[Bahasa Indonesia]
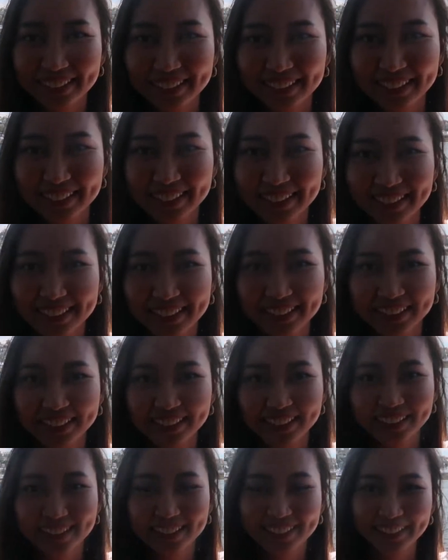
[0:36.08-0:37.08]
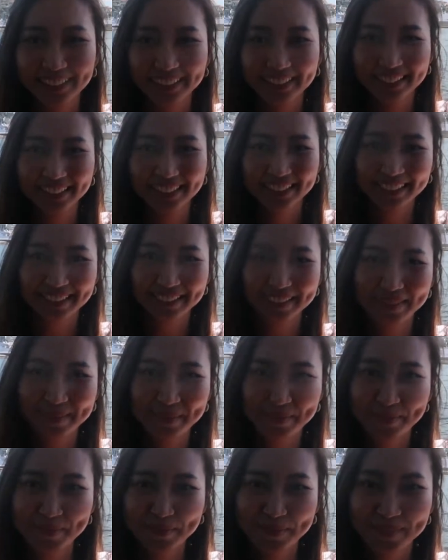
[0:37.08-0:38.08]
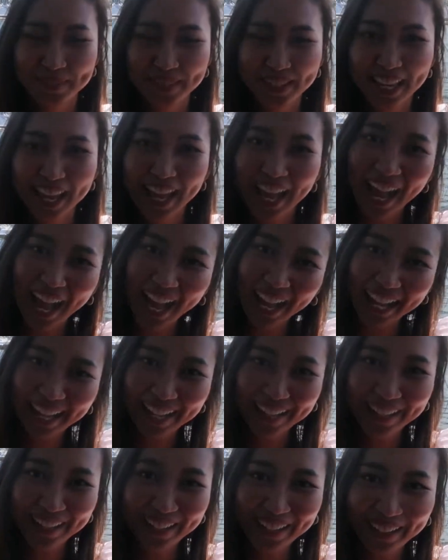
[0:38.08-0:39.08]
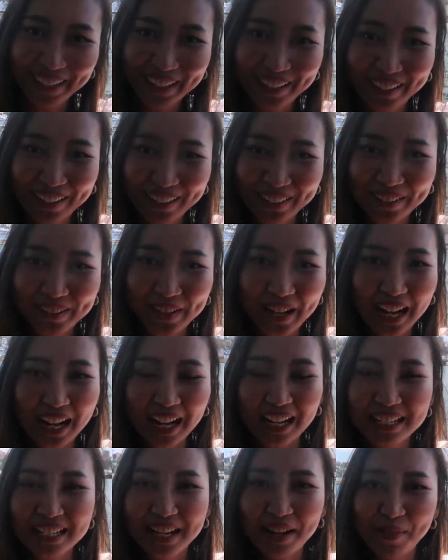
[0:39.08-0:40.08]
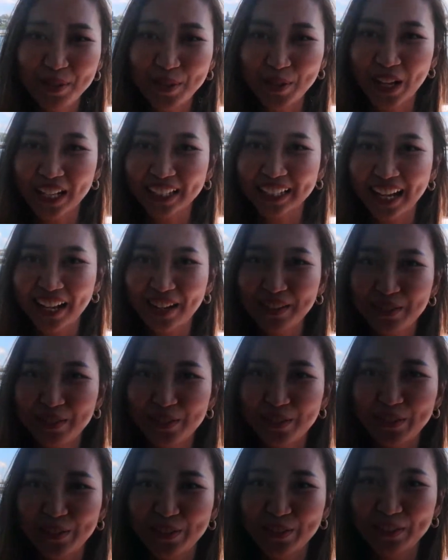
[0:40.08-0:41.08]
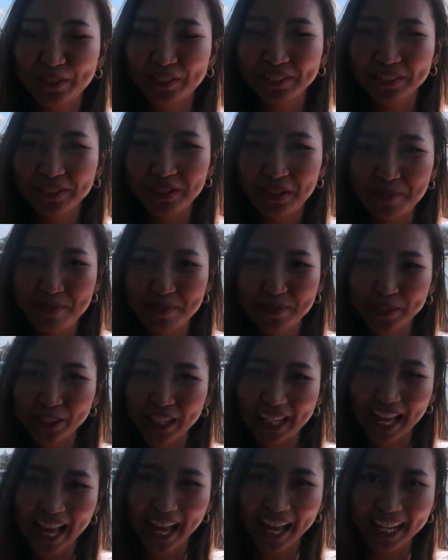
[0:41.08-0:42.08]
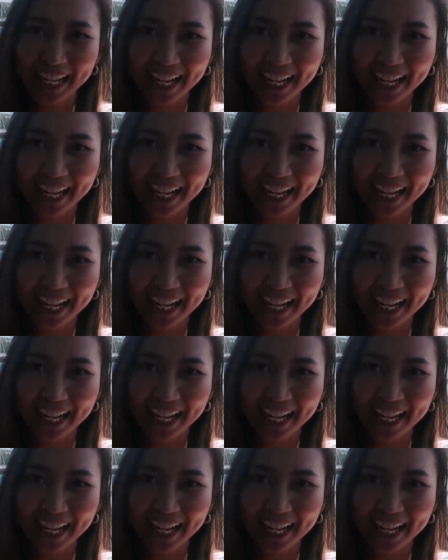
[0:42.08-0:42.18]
Desi, can you please say something for me? Hello, uh, selamat ulang tahun untuk mungkin